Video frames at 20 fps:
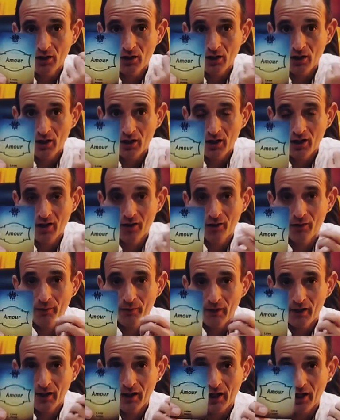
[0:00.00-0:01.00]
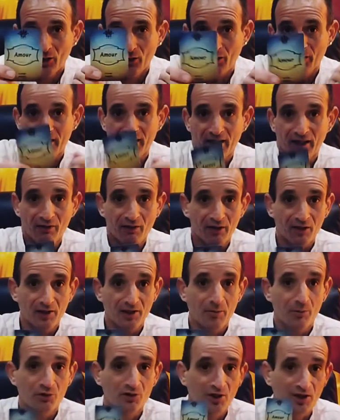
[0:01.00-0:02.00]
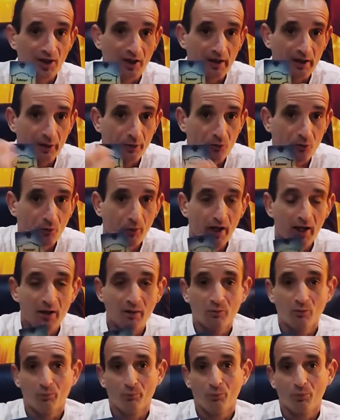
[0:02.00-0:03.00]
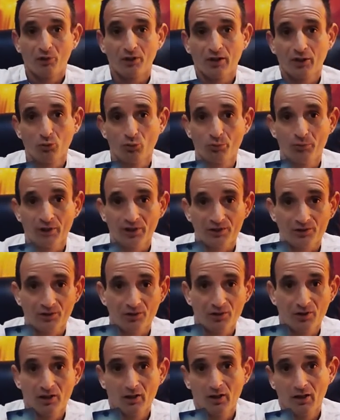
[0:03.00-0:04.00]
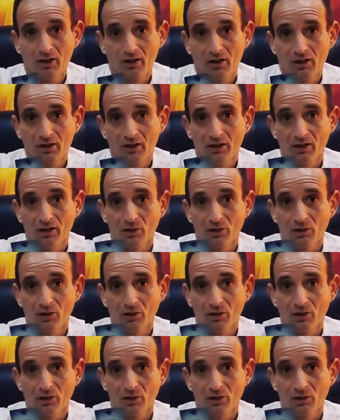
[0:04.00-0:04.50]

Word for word: Ah, euh, alors à des rivalités peut-être avec vous-même, peut-être aux personnes qui,